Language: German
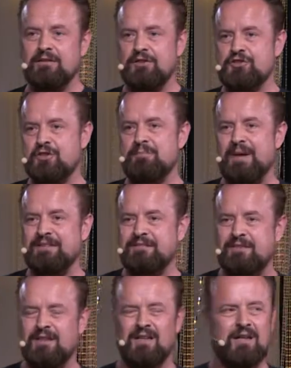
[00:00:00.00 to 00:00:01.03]
das ist schon
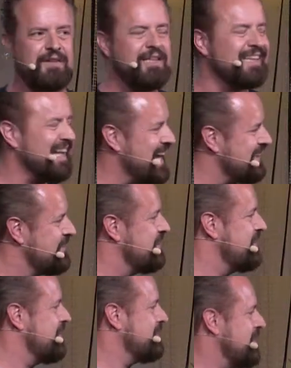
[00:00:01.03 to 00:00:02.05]
besser, aber ich rate
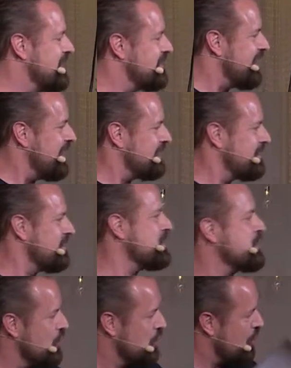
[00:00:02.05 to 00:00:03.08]
dir, deine Zeit
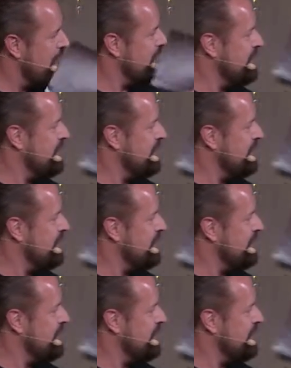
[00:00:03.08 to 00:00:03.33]
schon gar